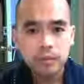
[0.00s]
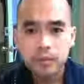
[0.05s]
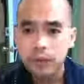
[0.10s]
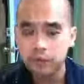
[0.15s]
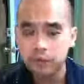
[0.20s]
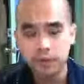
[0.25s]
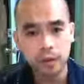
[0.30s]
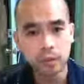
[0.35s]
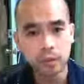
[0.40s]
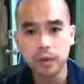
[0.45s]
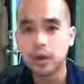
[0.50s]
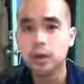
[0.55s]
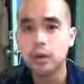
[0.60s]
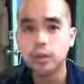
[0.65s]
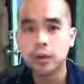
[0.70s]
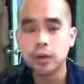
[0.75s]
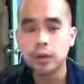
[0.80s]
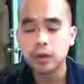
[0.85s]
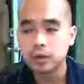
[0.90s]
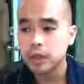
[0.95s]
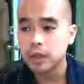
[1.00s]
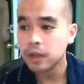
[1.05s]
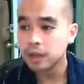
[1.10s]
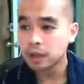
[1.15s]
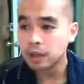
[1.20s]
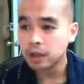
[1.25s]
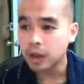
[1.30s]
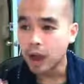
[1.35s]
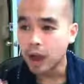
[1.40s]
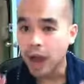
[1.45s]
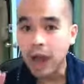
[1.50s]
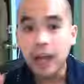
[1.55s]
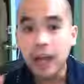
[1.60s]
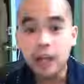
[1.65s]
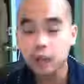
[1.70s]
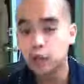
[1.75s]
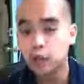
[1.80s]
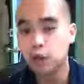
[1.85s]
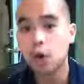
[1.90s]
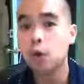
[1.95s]
tiếng việt mình không có tiếng
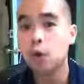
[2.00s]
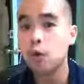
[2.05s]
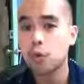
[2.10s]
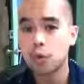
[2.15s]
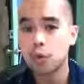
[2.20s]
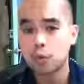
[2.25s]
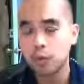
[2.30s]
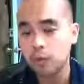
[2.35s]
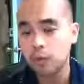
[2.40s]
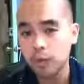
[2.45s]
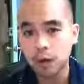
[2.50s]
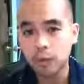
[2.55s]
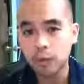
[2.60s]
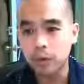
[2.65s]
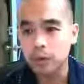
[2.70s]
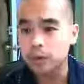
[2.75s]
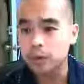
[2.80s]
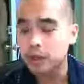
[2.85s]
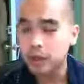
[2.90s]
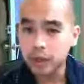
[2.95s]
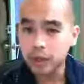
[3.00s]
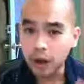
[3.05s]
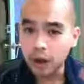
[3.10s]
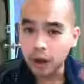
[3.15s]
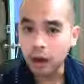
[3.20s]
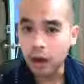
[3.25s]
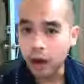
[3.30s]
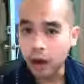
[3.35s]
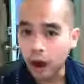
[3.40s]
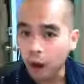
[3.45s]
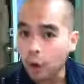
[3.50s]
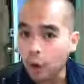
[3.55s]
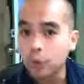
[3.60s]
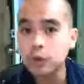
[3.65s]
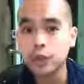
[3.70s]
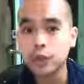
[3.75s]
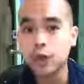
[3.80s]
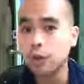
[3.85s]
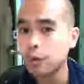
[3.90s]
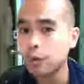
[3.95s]
á châu cũng không có tiếng âu
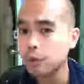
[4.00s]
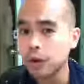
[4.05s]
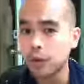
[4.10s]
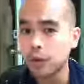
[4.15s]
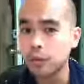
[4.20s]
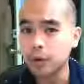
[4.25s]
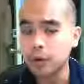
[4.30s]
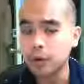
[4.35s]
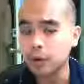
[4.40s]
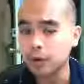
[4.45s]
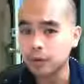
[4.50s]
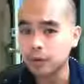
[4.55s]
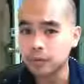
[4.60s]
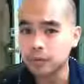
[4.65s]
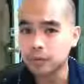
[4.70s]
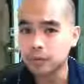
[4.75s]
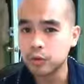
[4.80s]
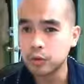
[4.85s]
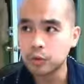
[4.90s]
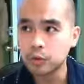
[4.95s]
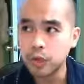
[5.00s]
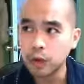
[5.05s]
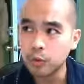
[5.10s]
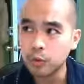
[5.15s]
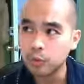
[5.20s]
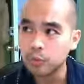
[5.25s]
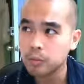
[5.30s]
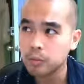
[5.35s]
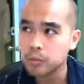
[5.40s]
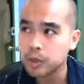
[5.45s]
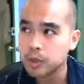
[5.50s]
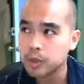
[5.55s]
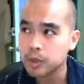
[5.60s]
châu cũng không có trung đông